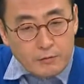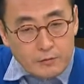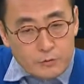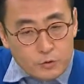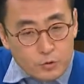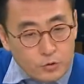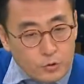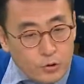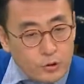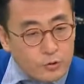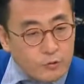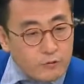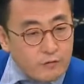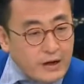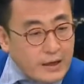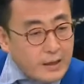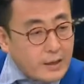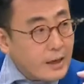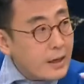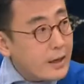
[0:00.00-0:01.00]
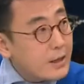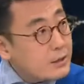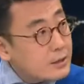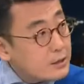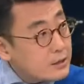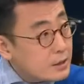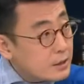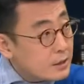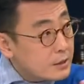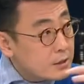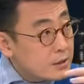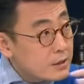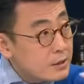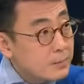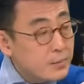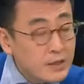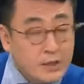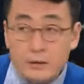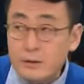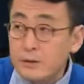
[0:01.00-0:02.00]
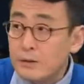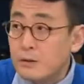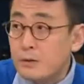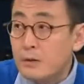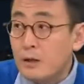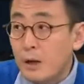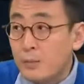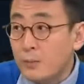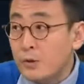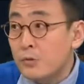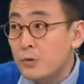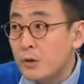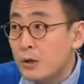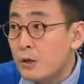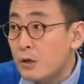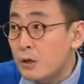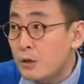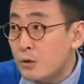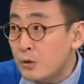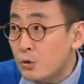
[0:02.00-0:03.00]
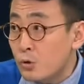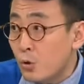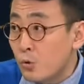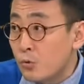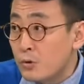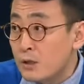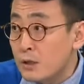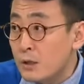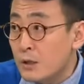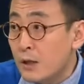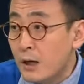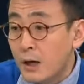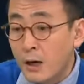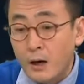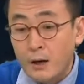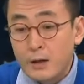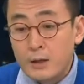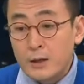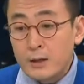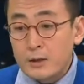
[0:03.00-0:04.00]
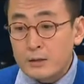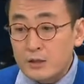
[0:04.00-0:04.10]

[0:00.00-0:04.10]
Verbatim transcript: 所有外来的这个移民，嗯，他们有一个统计啊，